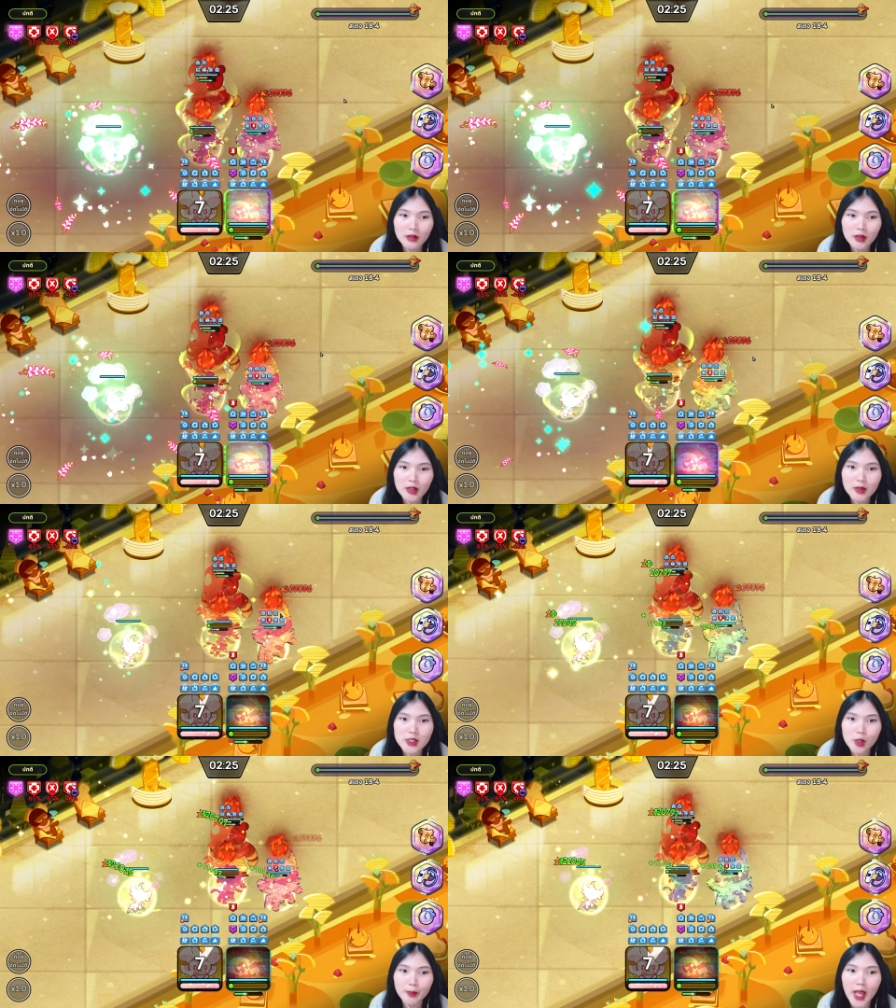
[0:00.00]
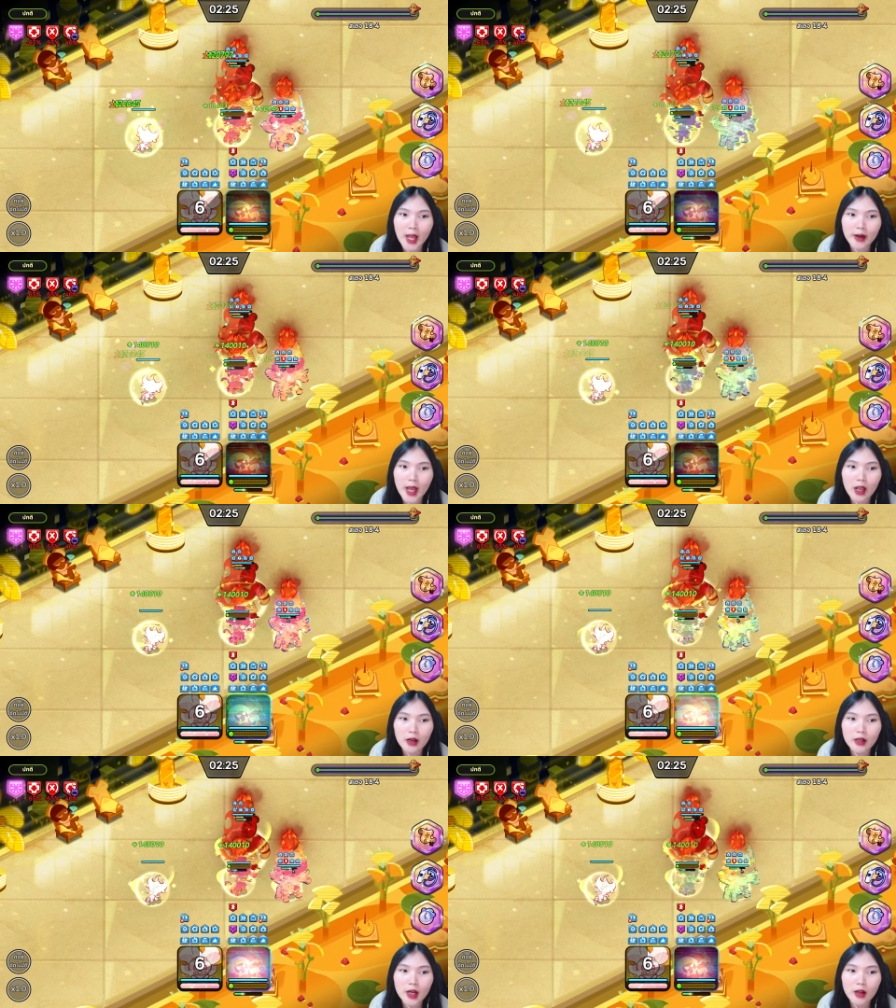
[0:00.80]
ก็ถือว่าจบด่านได้
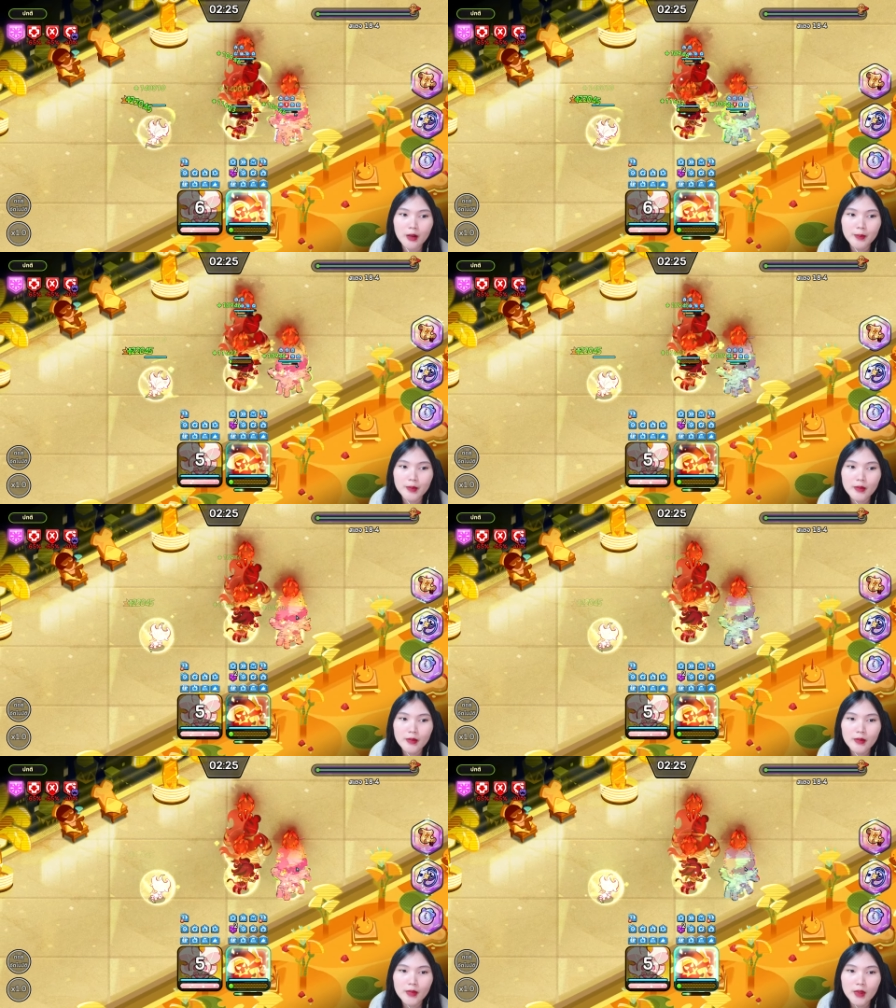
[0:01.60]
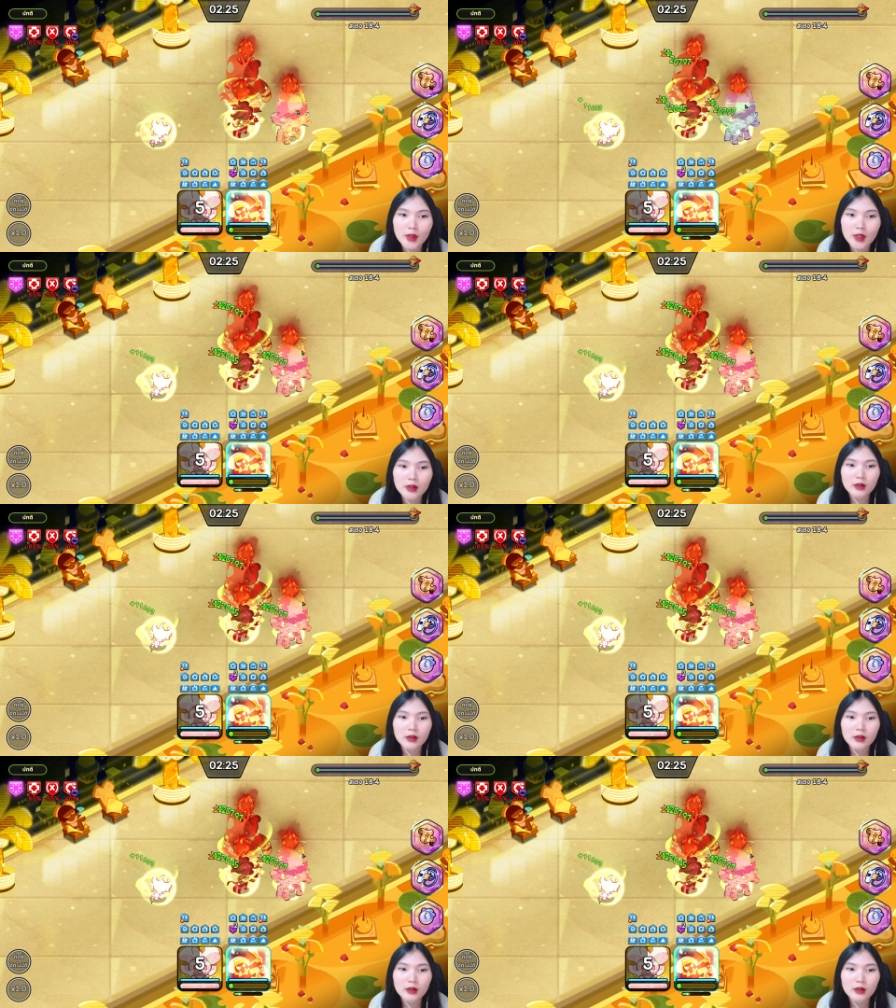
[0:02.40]
เลยนะเอ